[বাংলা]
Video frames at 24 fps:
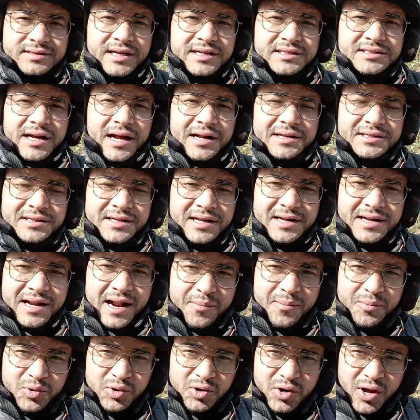যে সাইড সিটের
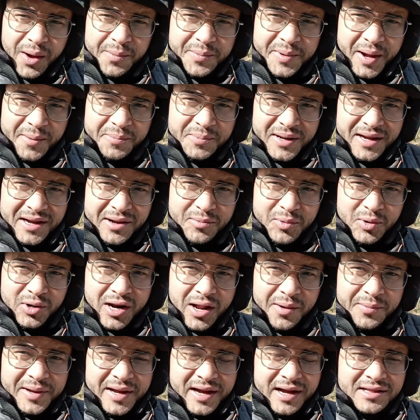নামগুলো আমি আপনাকে
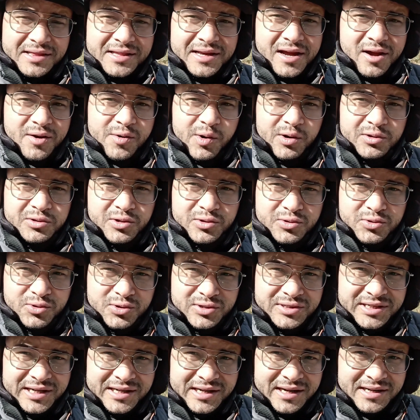বললাম এখান থেকে কত
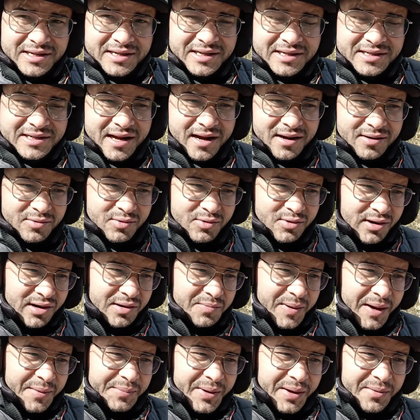দূর সেটা ঠিকঠাক গুগল
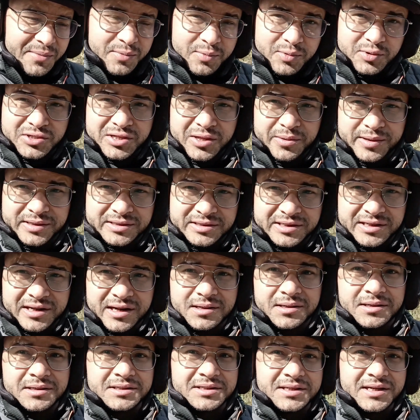ম্যাপে আমি বুঝতে পারছি
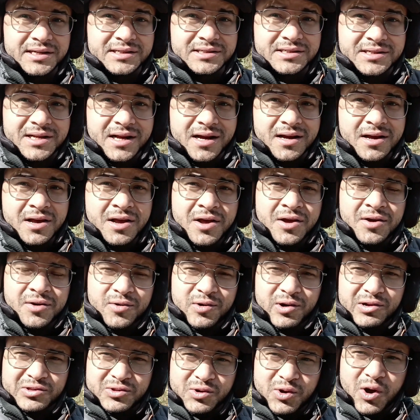না ডিস্টেন্সটা
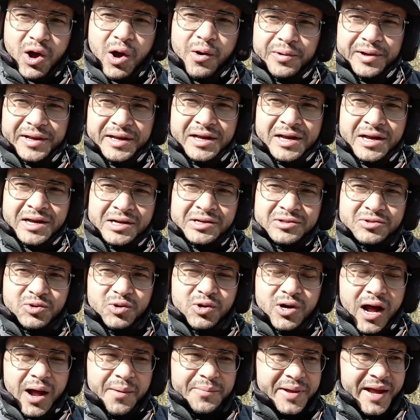কত হবে তো
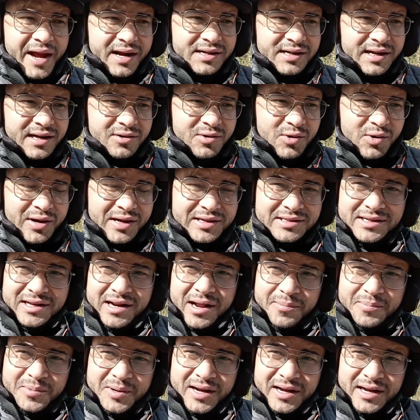আমি একটা লোকেশান
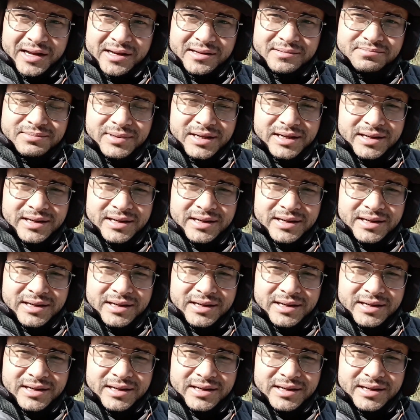আপনাকে